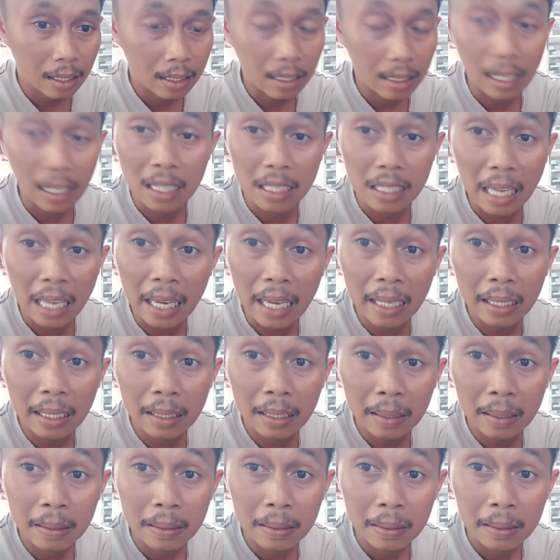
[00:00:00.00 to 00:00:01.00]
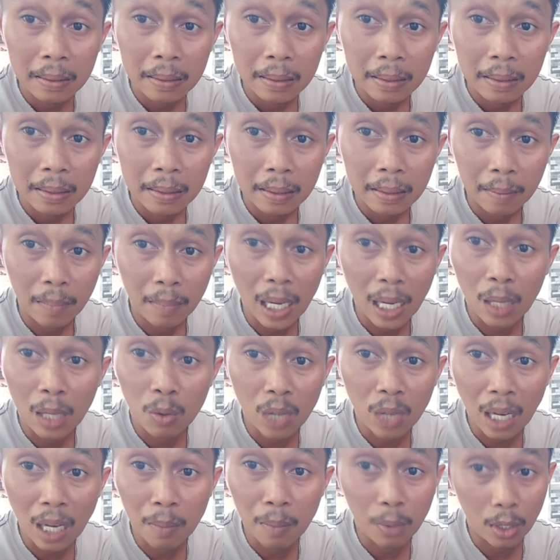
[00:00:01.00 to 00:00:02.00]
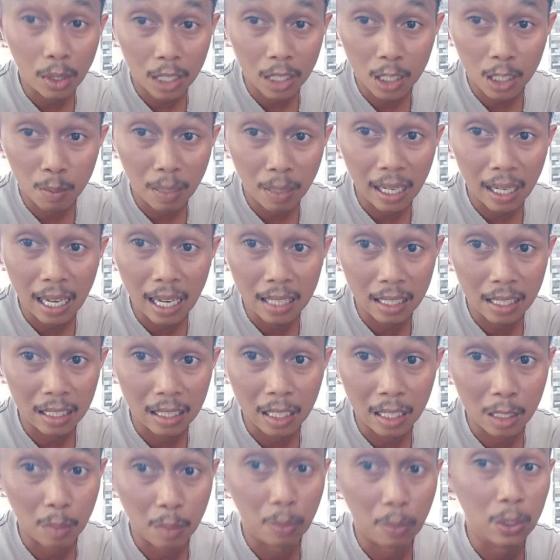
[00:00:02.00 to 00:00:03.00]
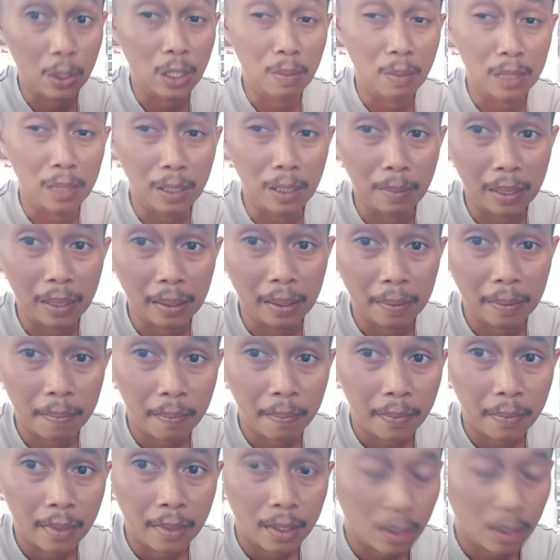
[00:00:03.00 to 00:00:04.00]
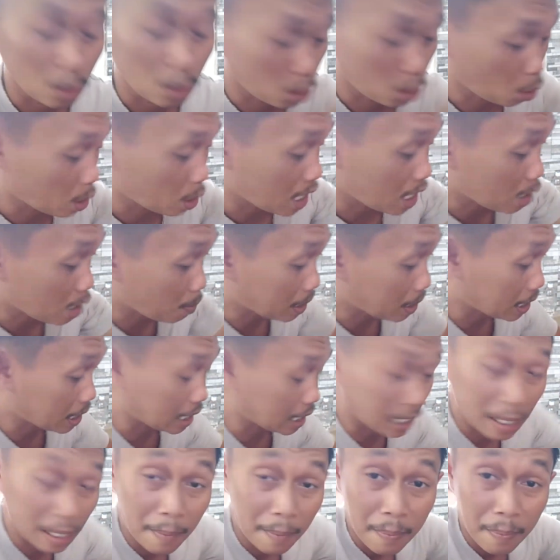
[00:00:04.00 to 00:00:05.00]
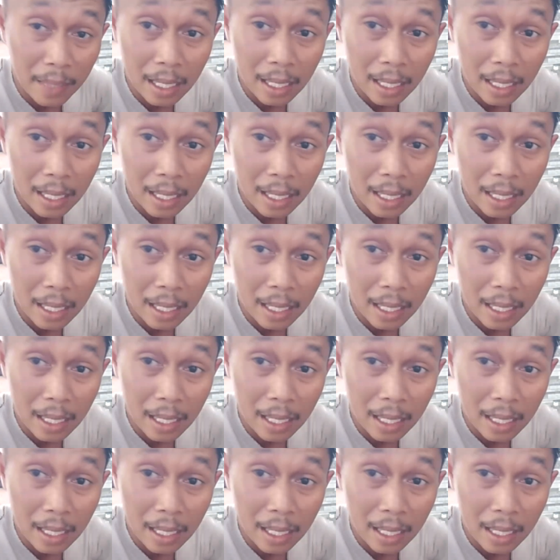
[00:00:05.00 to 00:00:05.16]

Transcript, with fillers: selesai melakukan proses pengelasan tersebut teman-teman contohnya seperti ini